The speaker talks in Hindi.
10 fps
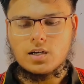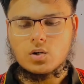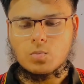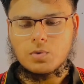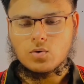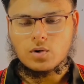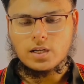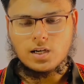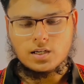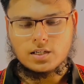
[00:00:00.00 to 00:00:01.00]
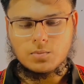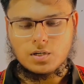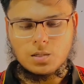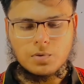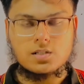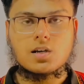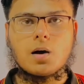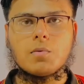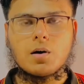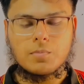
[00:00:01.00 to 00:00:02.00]
वॉलेट ओपन होके आ गया हमारे पास
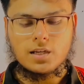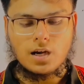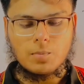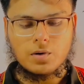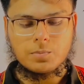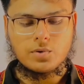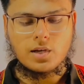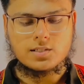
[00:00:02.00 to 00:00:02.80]
अब हमें यहाँ पर